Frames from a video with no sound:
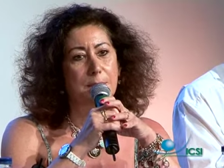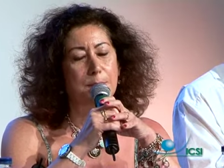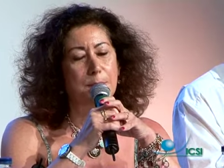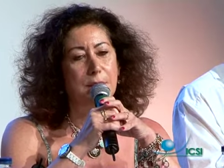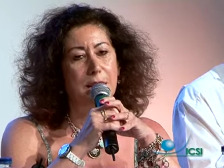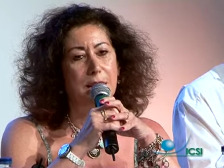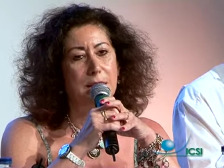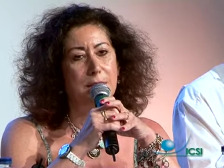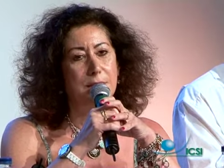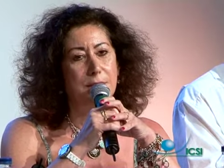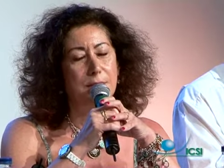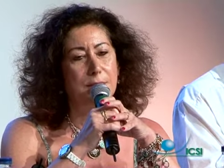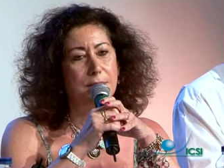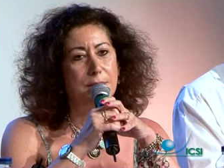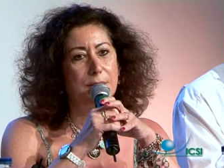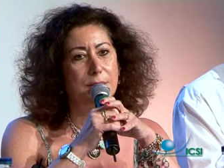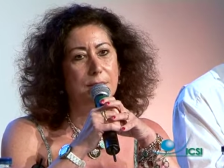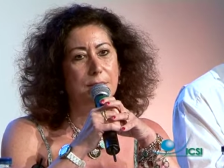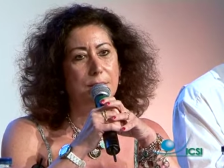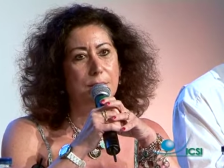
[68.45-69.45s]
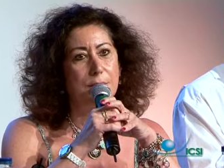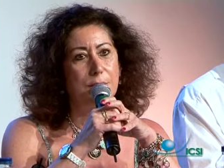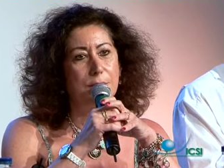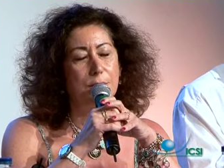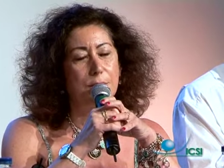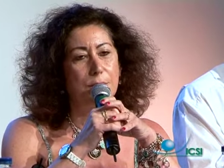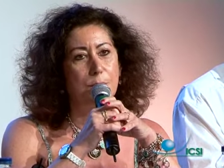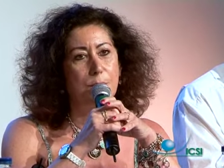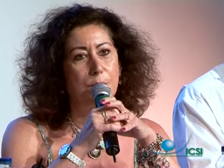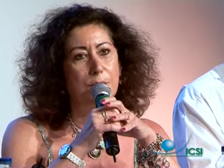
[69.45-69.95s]
Parce que
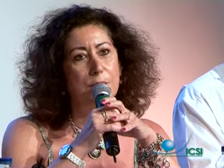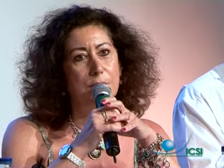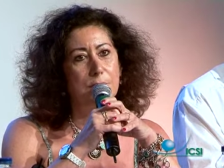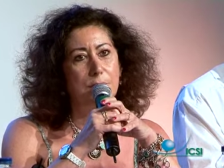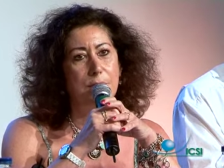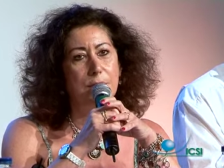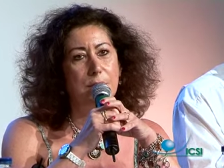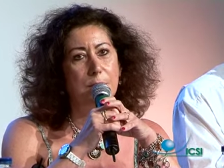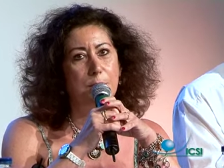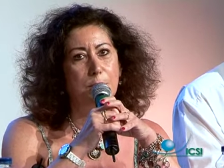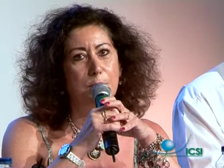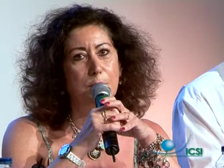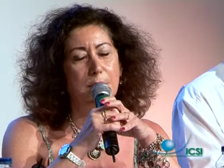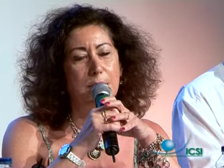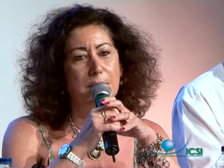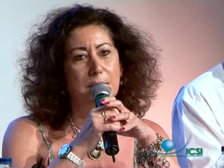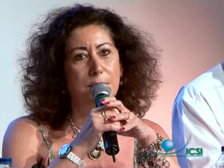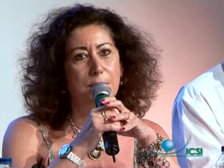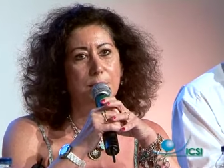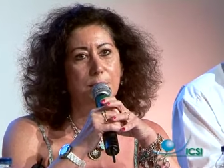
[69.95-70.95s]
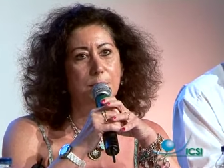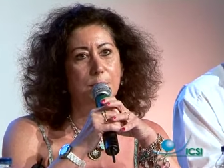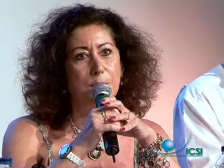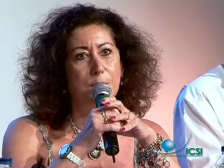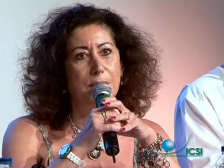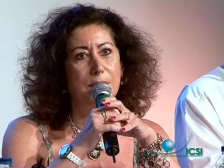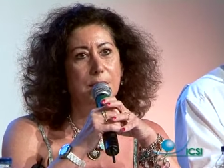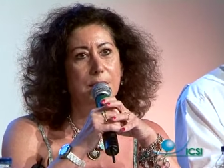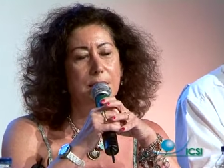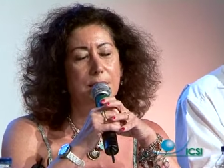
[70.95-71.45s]
je pense que la plupart des
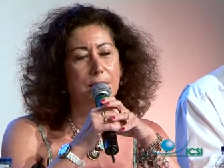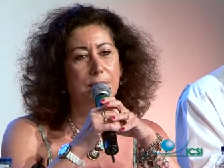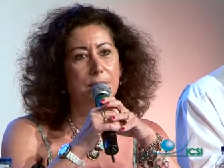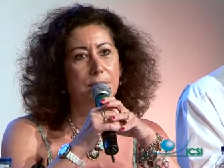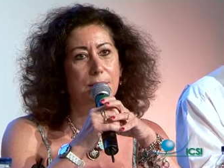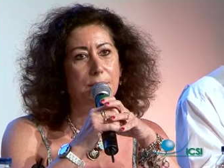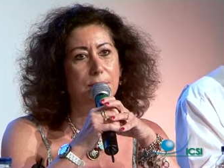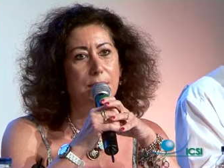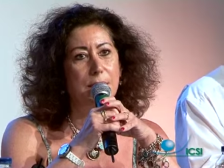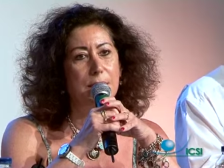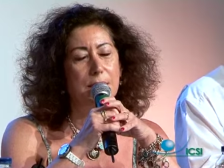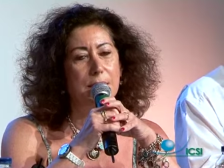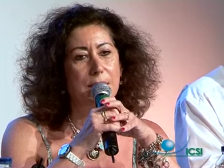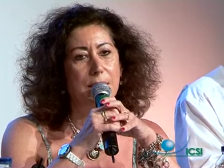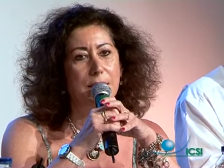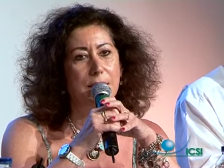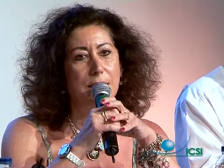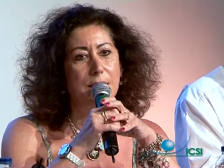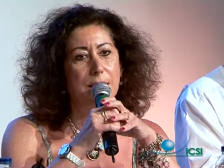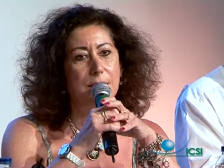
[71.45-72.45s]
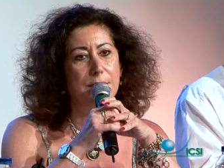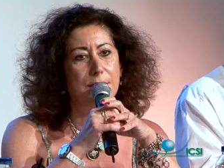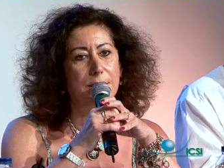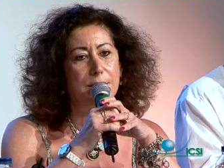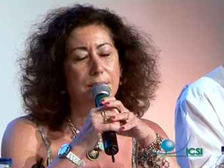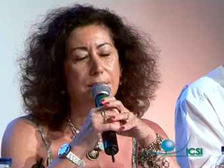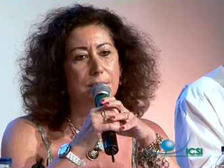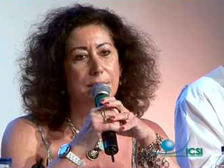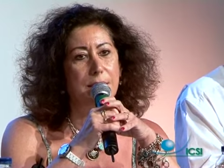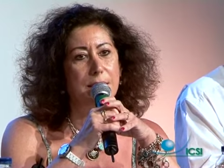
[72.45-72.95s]
entreprises ont inscrit
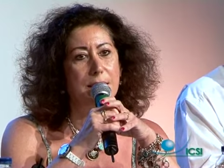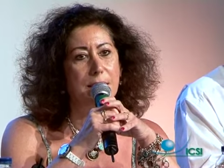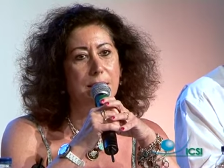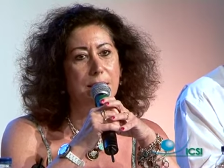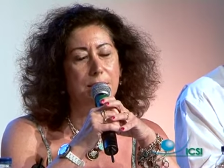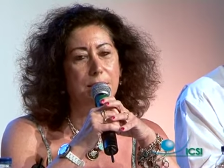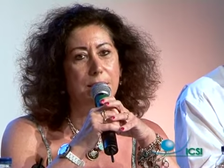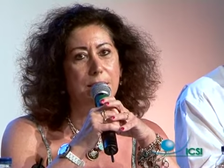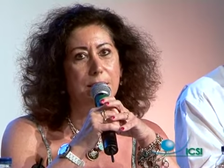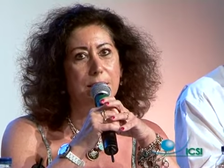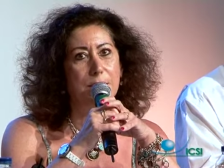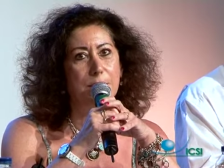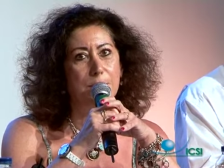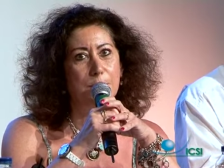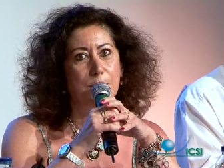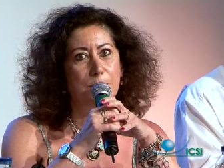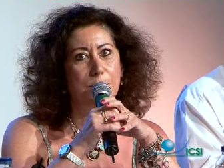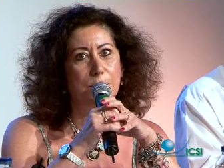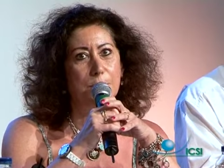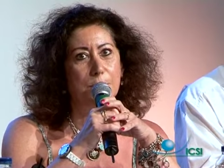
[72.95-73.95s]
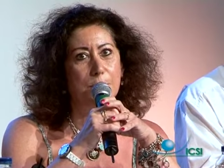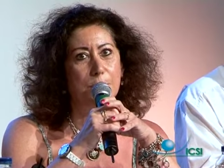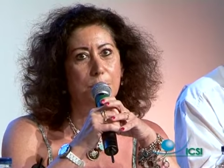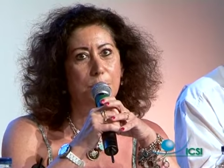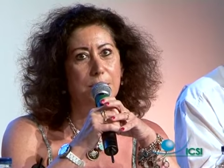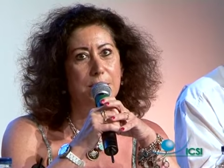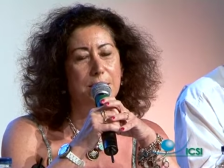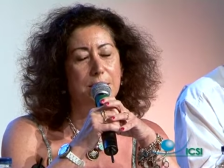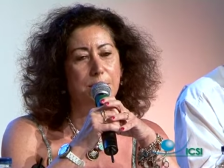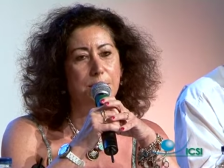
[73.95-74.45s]
la sécurité comme une de leurs
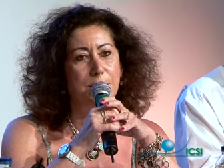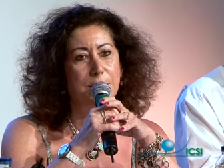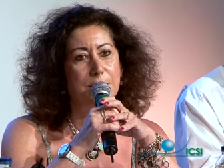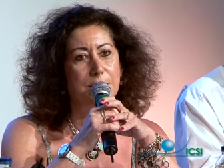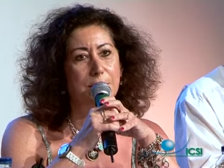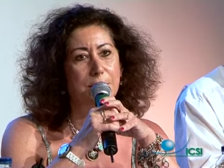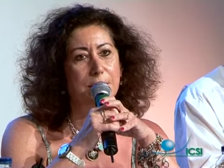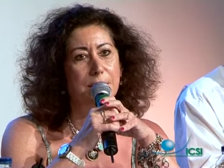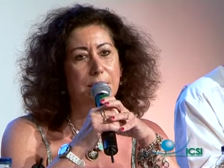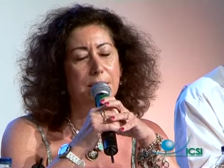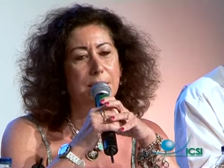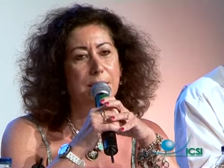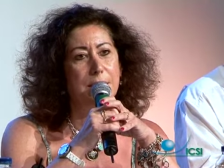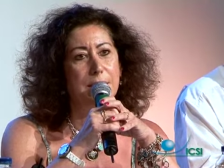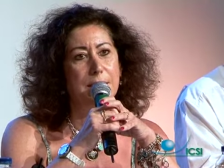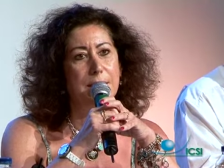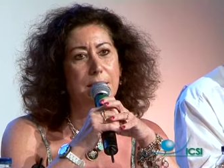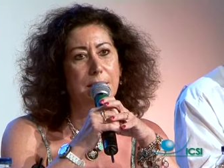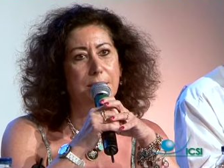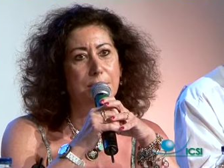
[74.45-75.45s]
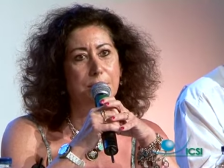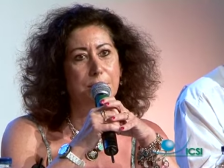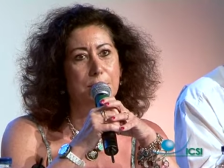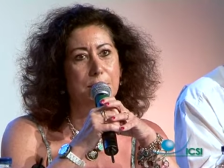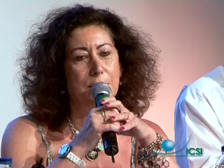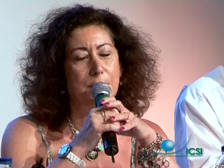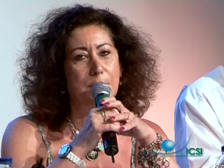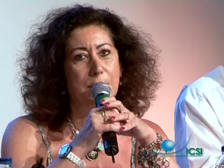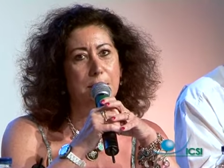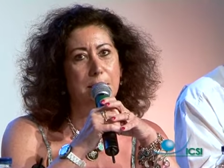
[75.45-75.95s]
priorités et savent que
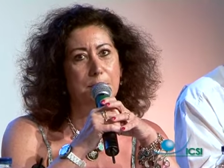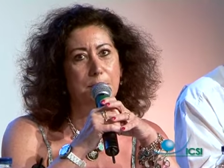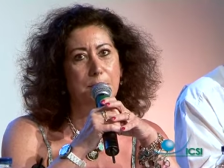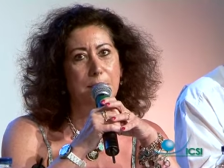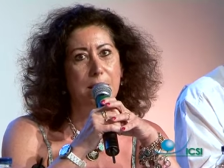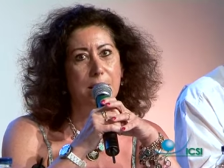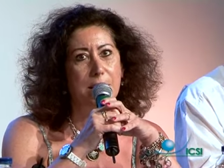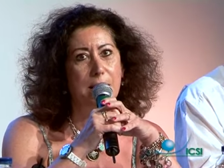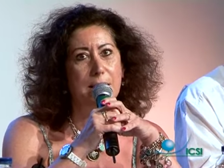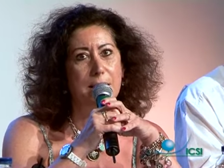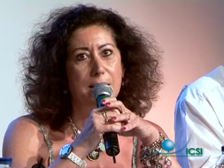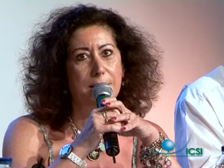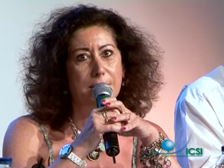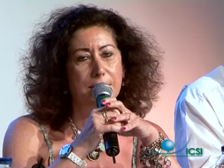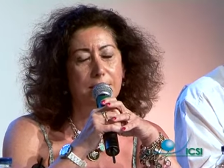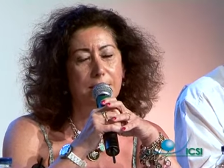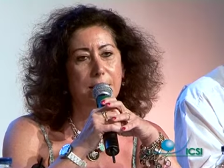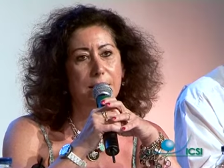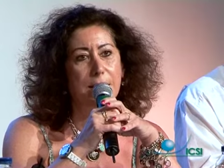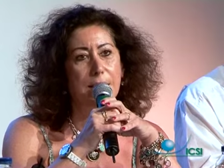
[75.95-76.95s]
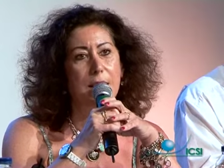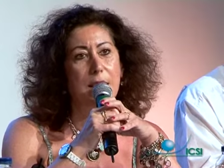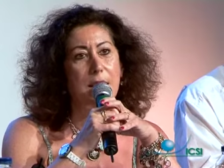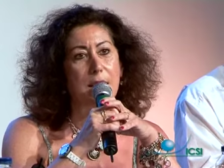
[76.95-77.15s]
ça passe par la santé